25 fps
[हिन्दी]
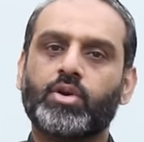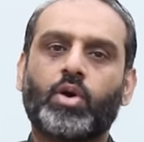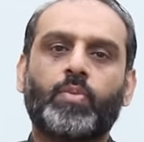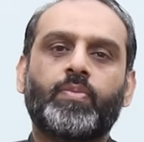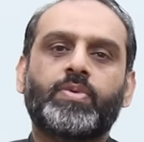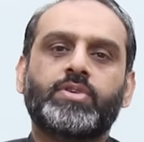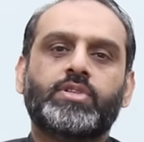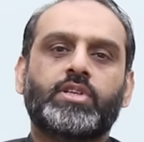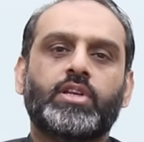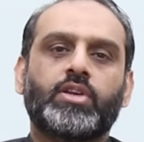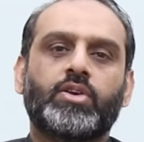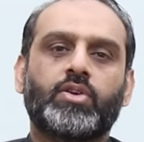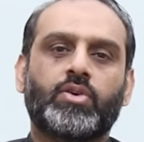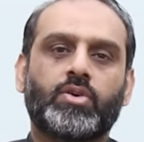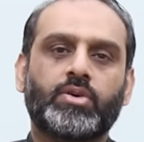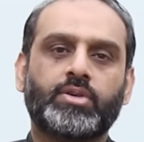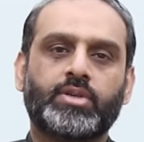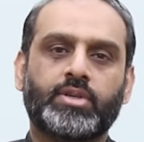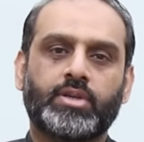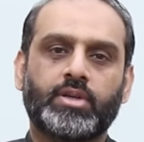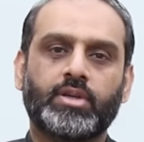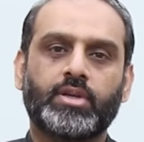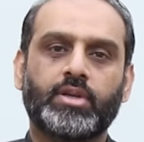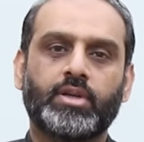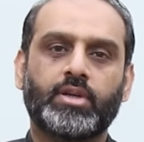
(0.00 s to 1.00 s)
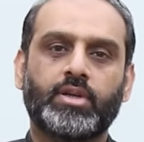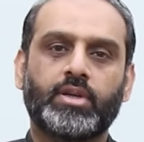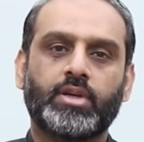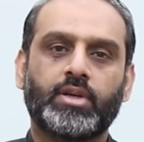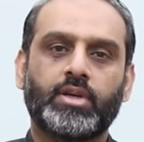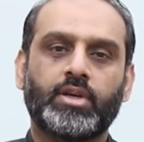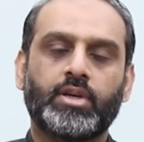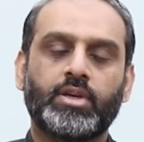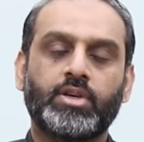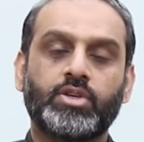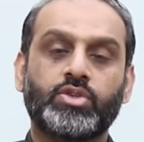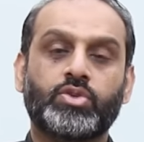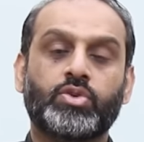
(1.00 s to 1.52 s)
ऑब्वियसली नॉट
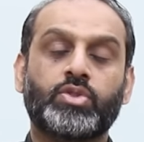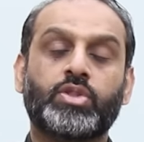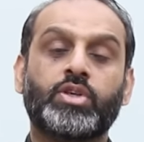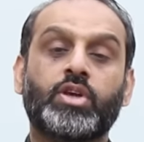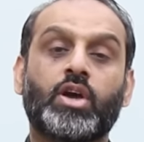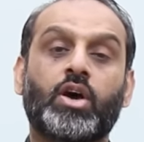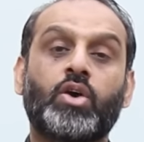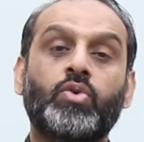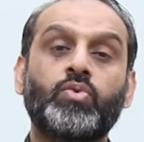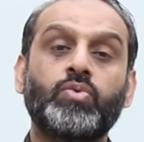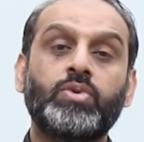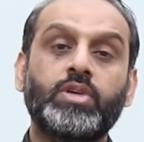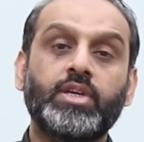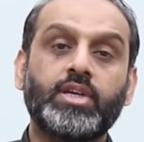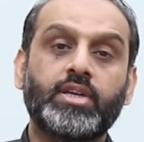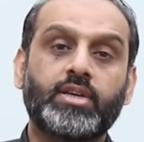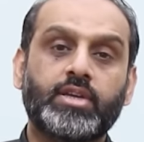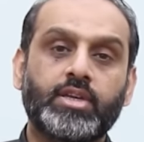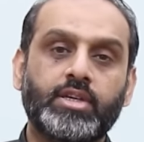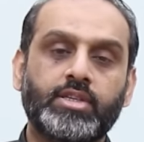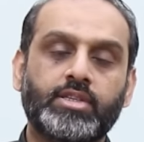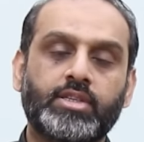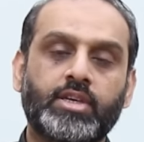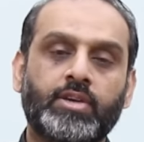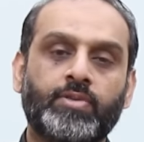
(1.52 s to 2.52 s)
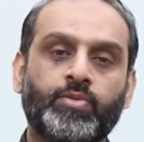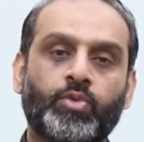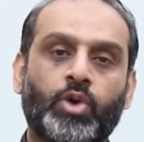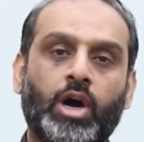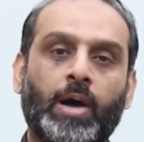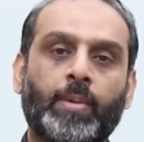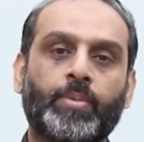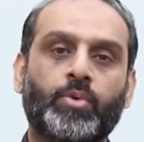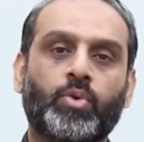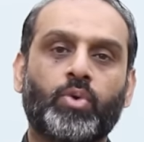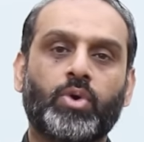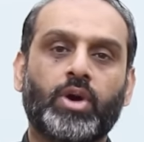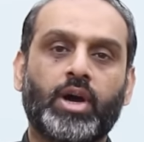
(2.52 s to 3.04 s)
तो दी ओनली रीज़न वो
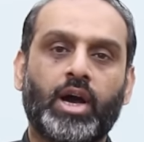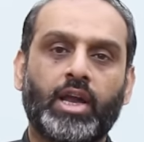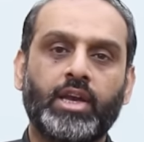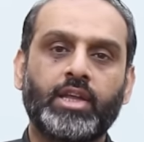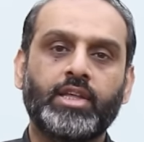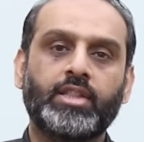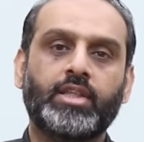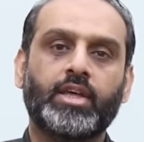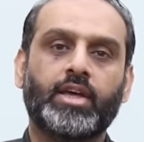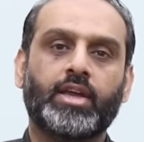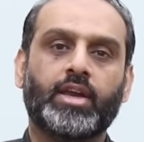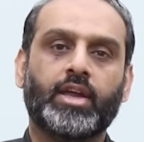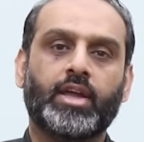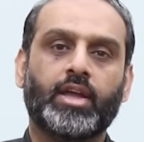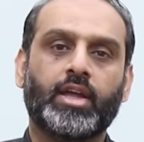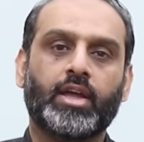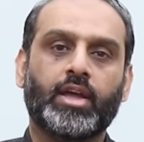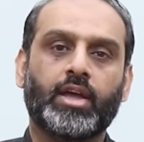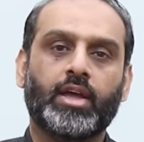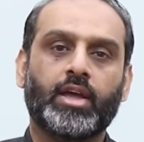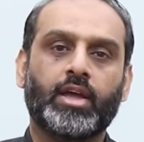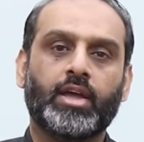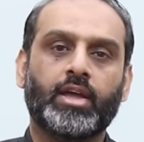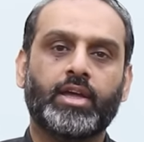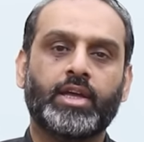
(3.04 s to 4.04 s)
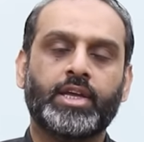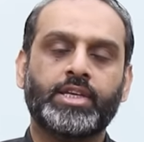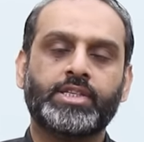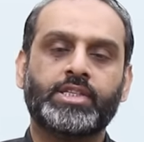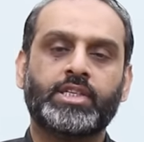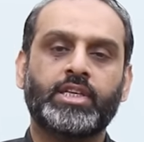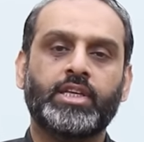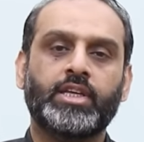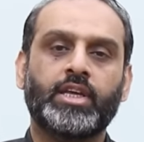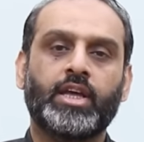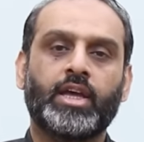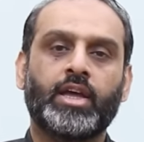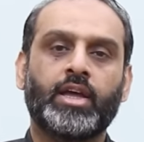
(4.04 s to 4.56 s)
आपको गाली दे रहे हैं
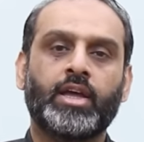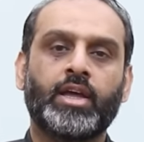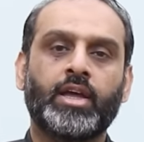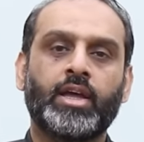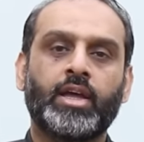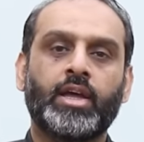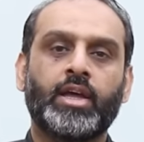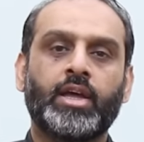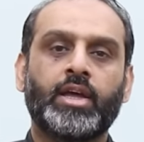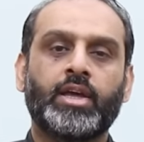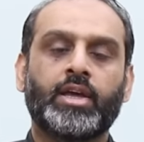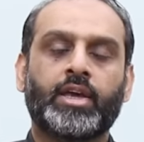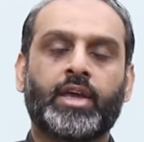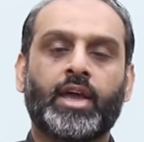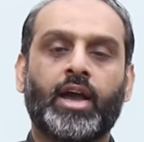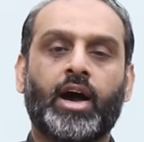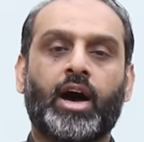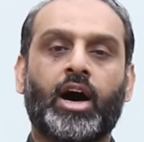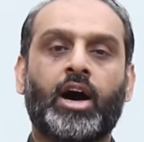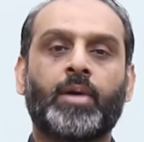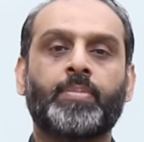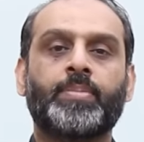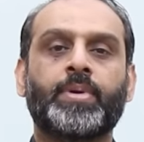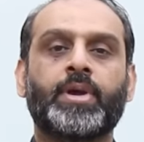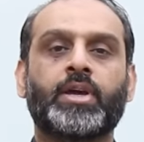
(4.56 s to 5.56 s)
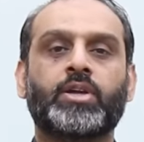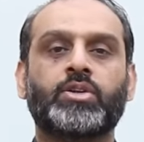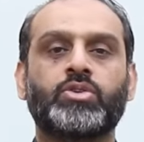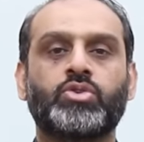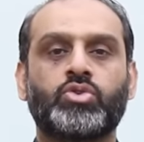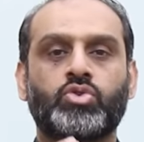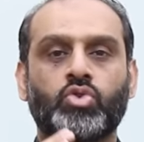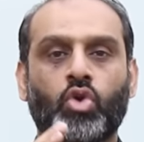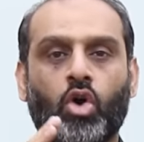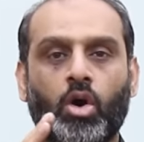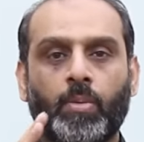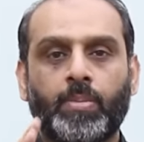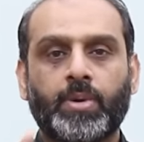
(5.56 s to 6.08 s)
इसलिए कि आप एक
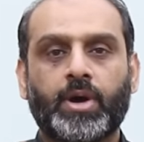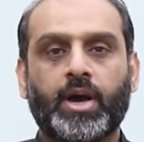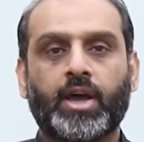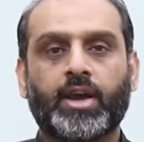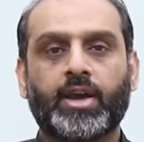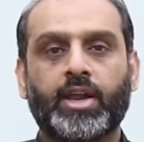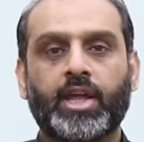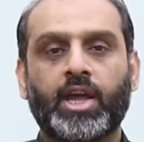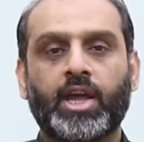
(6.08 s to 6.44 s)
जॉब कर